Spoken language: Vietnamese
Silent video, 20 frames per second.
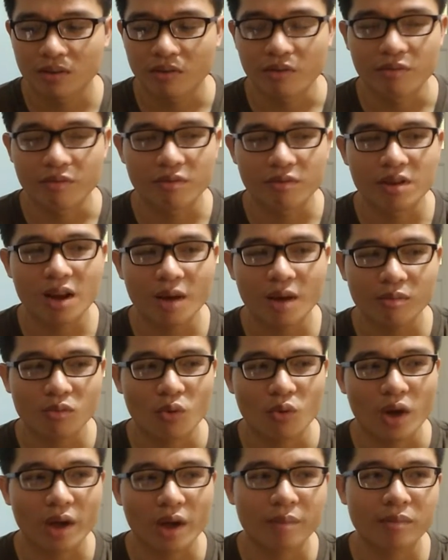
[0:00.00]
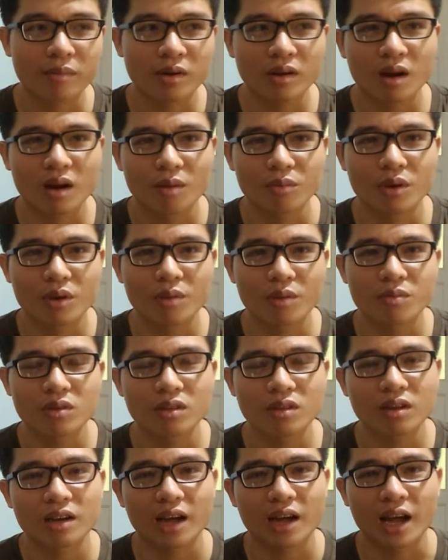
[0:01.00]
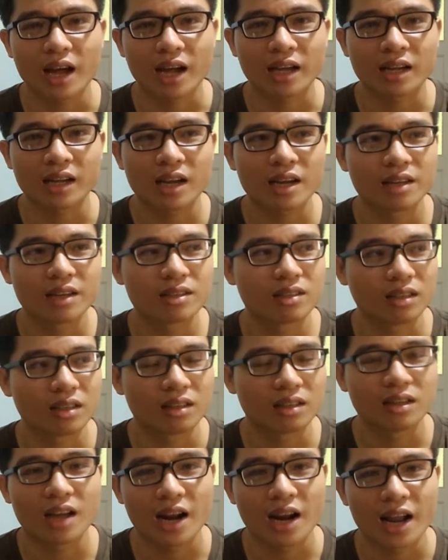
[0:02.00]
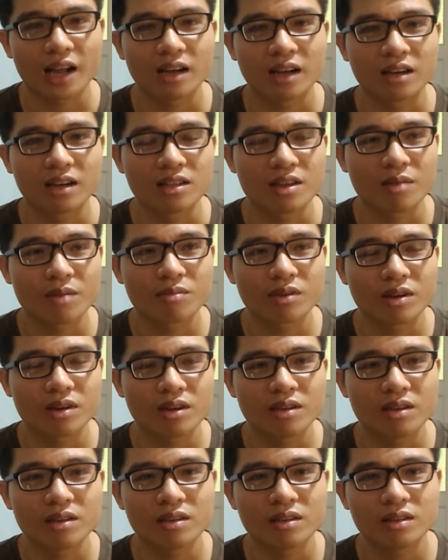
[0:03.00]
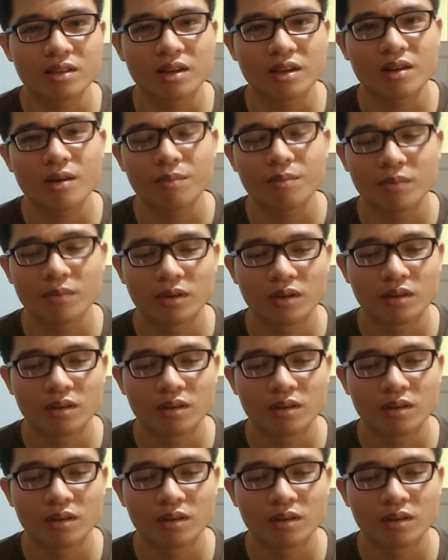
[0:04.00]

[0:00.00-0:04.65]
thì vlog của em nó không giống như tất cả các anh chị đã đang ở trong cái cái group